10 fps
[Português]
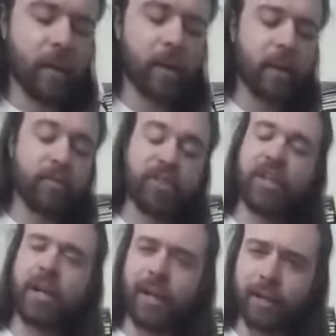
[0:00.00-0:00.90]
Que tal você
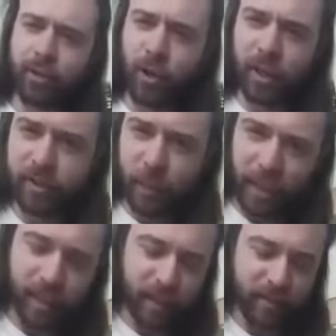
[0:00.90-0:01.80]
chegar na escola e as
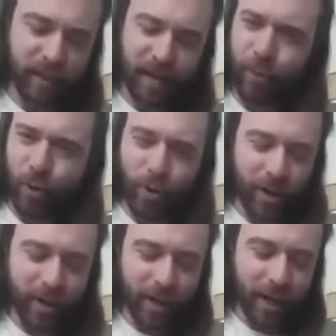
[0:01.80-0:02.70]
meninas falarem,
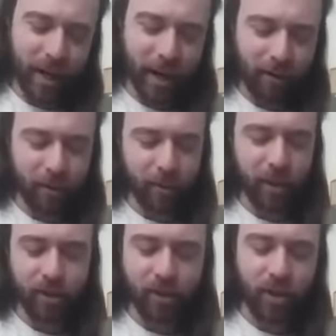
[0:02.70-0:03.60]
ui, que legal, que
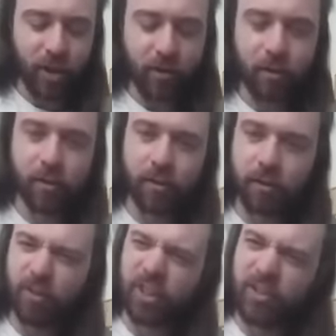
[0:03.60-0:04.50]
bonitinho.
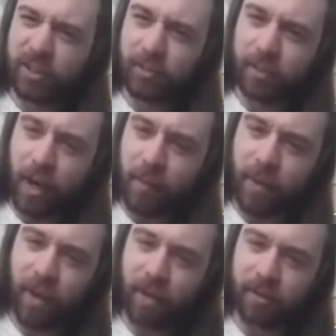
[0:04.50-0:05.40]
Você fazendo um tap,
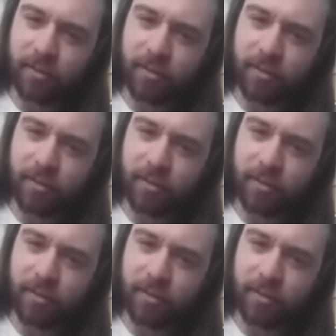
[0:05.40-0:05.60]
hein?